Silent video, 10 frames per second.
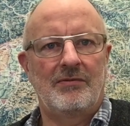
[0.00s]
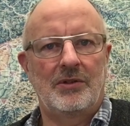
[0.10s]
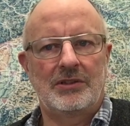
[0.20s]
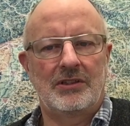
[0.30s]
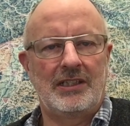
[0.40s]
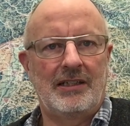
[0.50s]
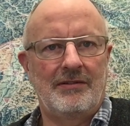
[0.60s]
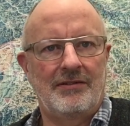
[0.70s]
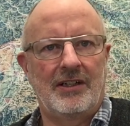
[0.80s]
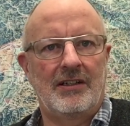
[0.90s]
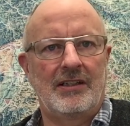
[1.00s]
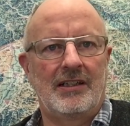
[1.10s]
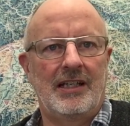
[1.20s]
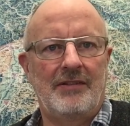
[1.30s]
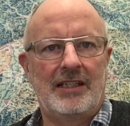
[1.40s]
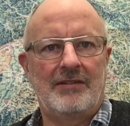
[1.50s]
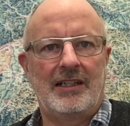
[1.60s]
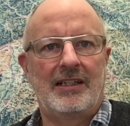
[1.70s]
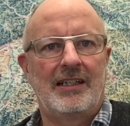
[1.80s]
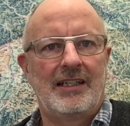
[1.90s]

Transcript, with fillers: wo so die Fragen eventuell